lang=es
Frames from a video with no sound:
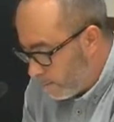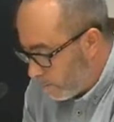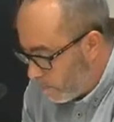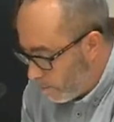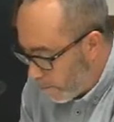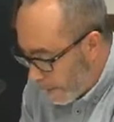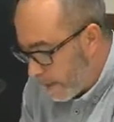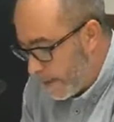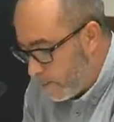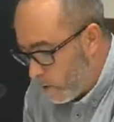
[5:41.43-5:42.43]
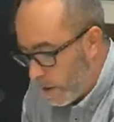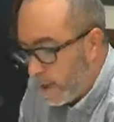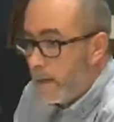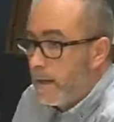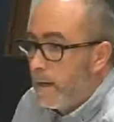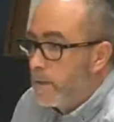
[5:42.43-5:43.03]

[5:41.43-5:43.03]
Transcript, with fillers: batalla moderna de la